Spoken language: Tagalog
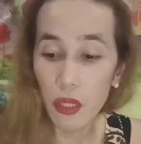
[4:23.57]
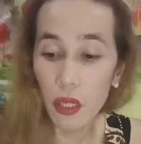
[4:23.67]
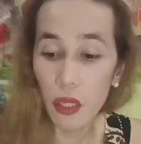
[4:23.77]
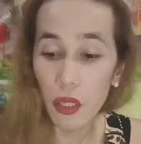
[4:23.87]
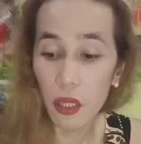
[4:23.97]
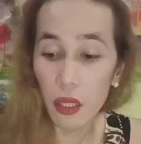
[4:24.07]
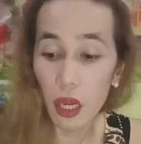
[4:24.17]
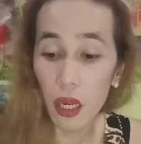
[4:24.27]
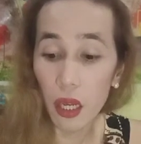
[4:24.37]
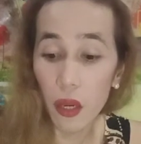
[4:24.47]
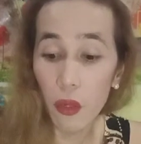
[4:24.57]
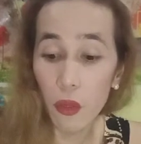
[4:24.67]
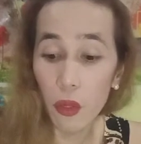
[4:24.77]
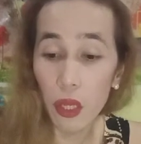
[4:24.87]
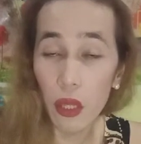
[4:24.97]
Minsan, nakalaga,
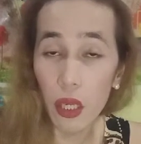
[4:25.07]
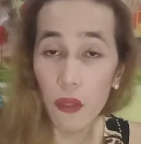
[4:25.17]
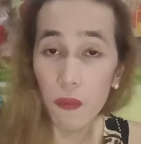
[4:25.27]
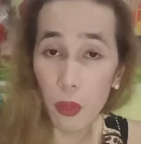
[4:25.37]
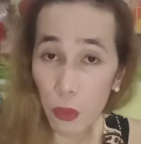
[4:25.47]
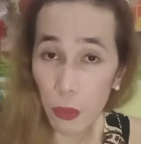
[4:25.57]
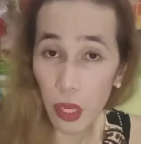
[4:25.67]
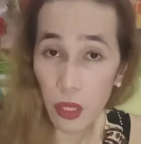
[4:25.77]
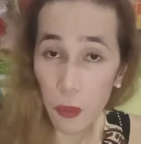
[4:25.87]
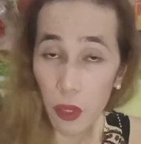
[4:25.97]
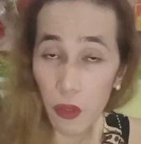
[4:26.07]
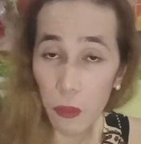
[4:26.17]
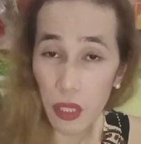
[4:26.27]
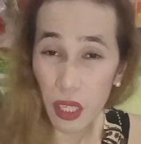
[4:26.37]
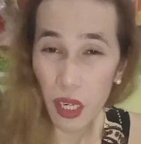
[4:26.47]
although it takes 4 weeks, pero
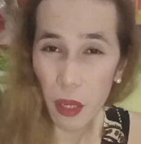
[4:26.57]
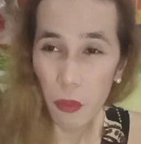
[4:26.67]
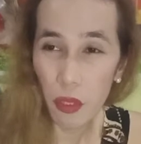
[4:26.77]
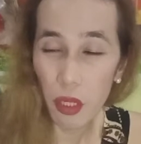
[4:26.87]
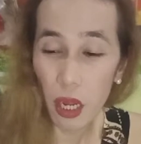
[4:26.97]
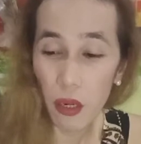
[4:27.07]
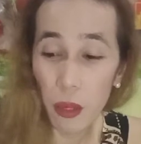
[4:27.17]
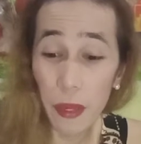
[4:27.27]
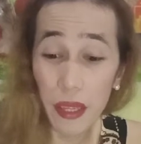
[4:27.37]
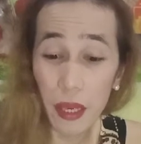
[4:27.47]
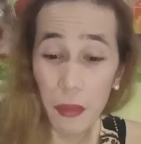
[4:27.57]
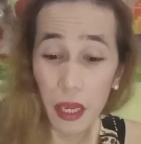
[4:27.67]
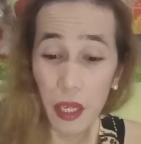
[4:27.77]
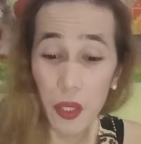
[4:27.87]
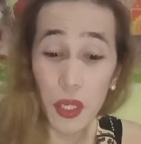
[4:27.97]
minsan inaabot na lalo ng
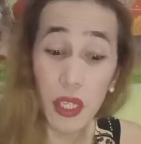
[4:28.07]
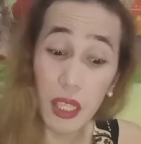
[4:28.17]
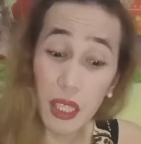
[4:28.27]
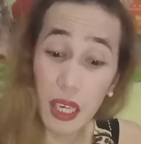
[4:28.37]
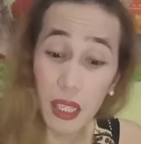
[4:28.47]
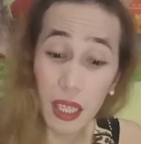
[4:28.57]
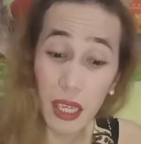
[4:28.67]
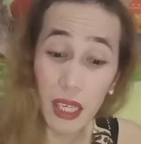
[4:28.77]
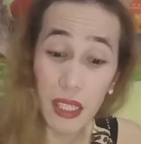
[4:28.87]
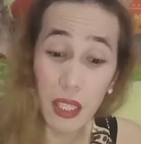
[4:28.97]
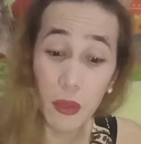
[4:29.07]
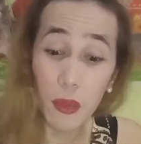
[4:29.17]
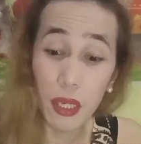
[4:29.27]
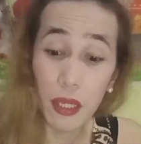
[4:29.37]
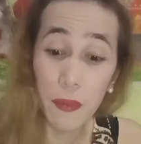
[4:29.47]
pandemic ngayon, so nadidelay talaga si
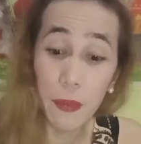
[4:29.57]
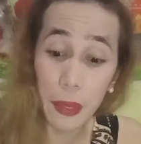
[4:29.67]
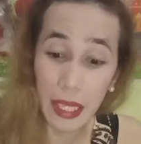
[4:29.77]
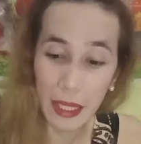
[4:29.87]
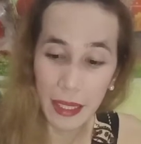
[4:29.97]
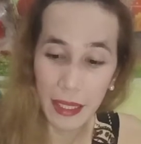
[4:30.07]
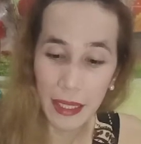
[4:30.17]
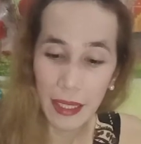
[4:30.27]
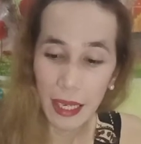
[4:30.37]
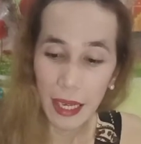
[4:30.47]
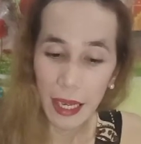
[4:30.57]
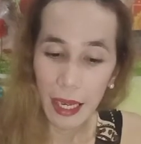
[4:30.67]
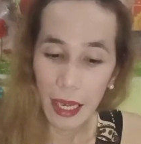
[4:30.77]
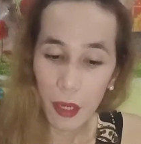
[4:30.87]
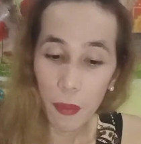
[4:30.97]
Google PIN.
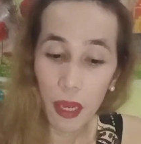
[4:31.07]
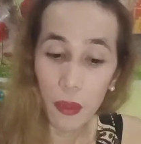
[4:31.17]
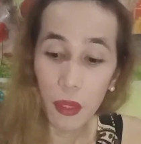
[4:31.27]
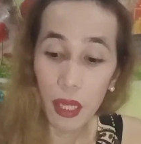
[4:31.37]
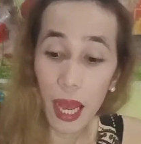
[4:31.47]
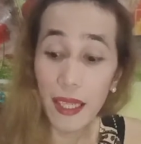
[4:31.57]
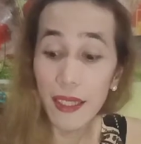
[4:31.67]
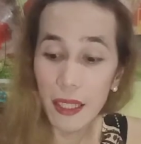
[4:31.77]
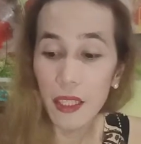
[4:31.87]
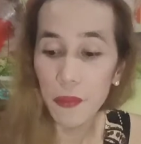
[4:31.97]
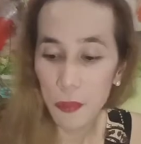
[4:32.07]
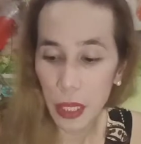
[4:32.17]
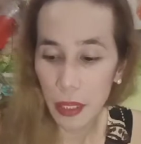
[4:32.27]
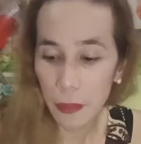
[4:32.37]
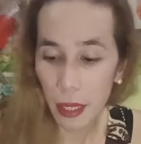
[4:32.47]
Kumbaga, Google AdSense
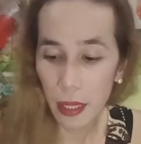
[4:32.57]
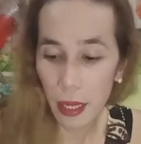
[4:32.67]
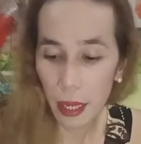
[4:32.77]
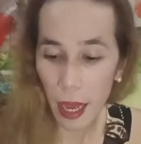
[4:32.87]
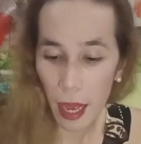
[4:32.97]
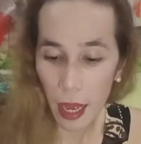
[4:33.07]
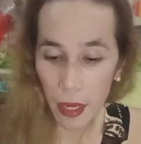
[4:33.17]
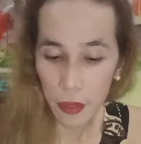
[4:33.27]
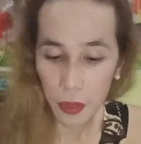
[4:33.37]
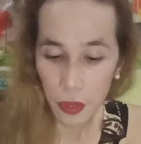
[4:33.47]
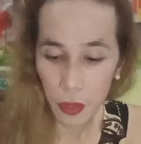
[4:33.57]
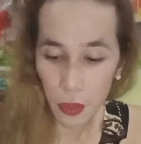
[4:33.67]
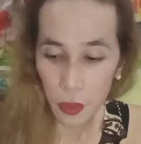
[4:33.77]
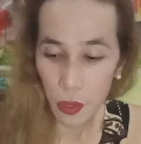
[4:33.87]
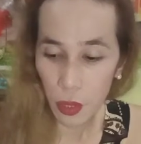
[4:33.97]
PIN, mga langga.
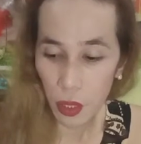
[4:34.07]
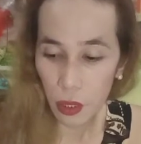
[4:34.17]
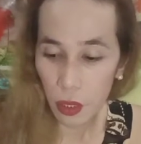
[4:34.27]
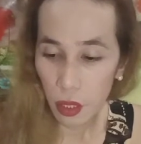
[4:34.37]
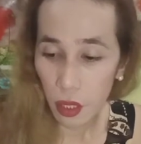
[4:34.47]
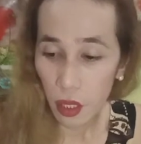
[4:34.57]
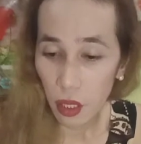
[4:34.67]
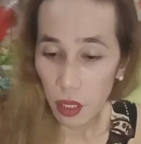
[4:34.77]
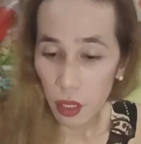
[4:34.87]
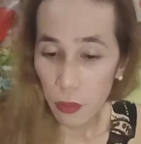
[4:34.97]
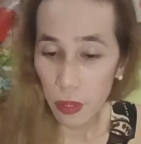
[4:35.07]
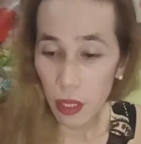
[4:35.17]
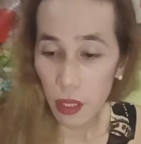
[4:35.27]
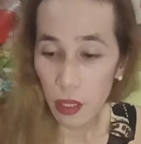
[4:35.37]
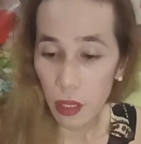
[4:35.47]
So, yun.
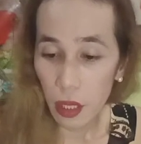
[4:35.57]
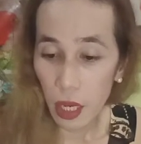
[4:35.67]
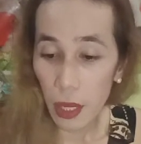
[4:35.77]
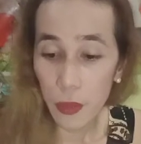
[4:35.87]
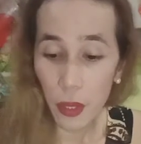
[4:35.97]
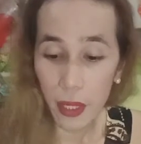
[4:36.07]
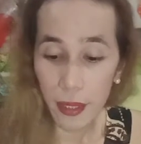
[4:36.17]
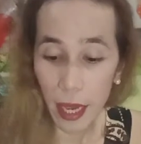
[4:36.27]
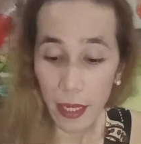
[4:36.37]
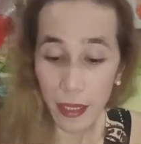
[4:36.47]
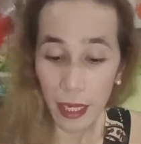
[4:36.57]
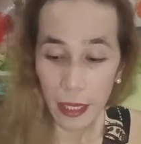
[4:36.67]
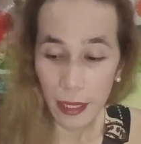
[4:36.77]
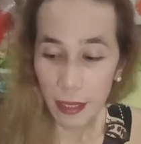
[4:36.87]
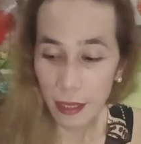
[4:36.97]
Well, I'm so
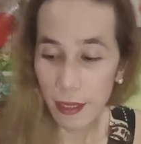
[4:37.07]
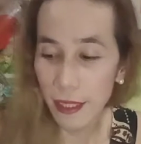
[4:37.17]
excited